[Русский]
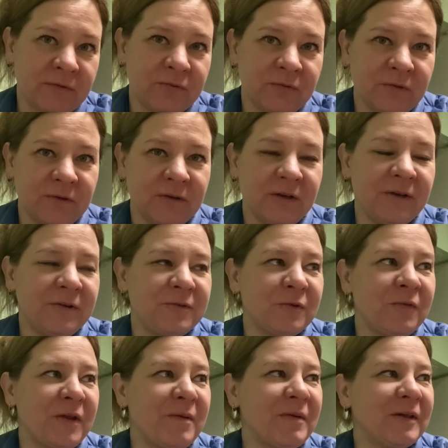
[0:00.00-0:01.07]
все
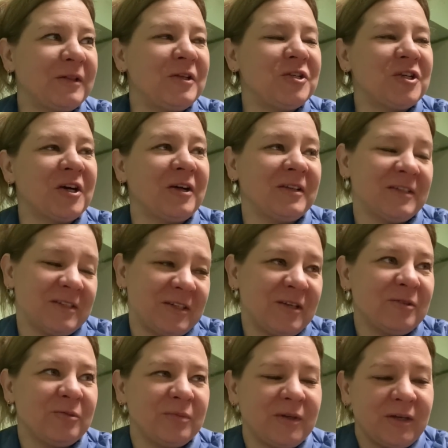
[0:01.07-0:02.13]
время отличалась, да,
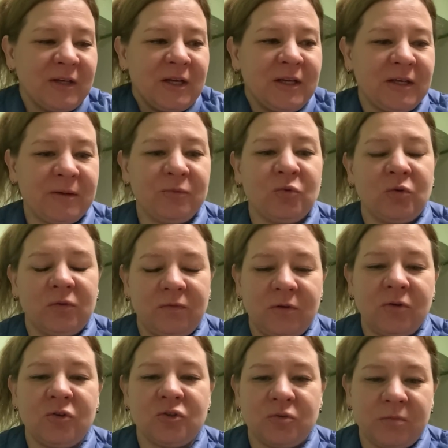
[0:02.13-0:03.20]
ну, у меня, я много
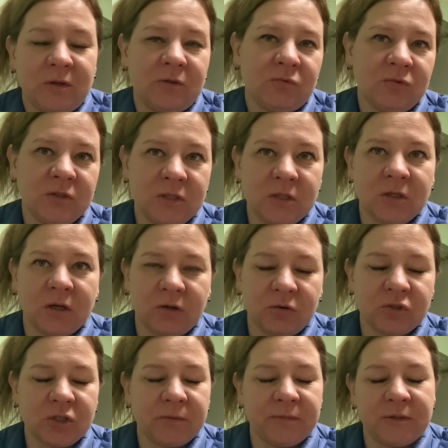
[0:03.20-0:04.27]
двигаюсь, у меня, ну, действительно,
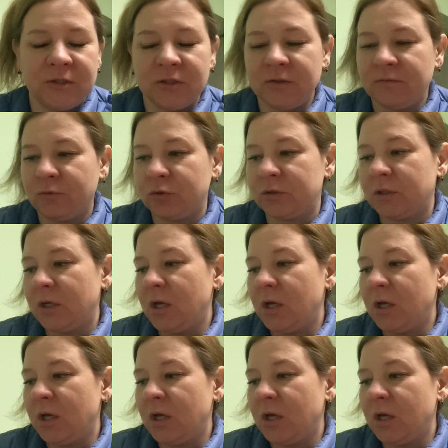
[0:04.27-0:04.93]
хороший аппетит, вот.